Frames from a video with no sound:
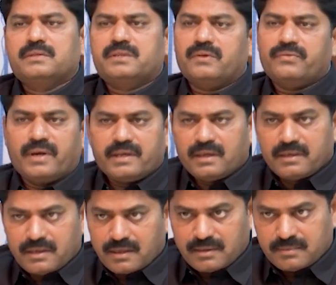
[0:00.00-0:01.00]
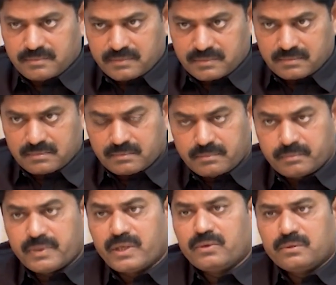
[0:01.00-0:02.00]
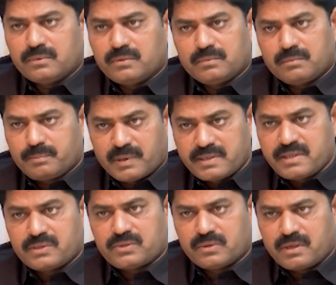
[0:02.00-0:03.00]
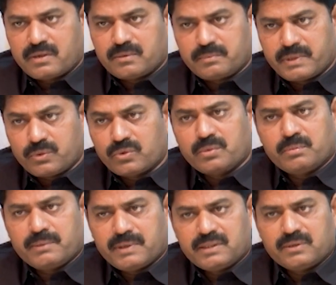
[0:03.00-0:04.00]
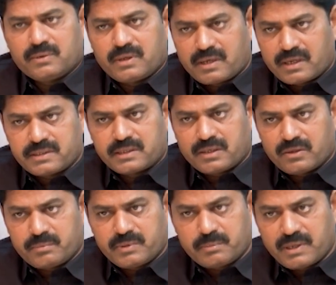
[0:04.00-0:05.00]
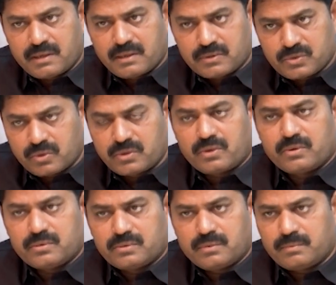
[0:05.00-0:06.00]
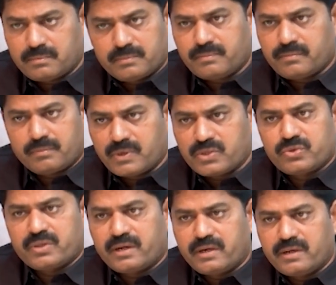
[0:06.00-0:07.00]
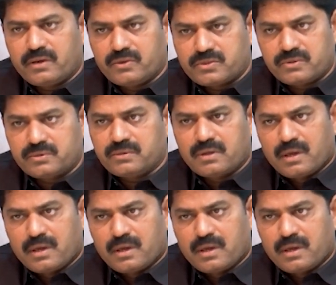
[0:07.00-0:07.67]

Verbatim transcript: సార్ ఫైనల్గా మీరు పనిచేస్తున్నారు మీ కుటుంబం అంతా కూడా రాజకీయాలు మీ సోదరుడు మధుసూదన్ రెడ్డి కావచ్చు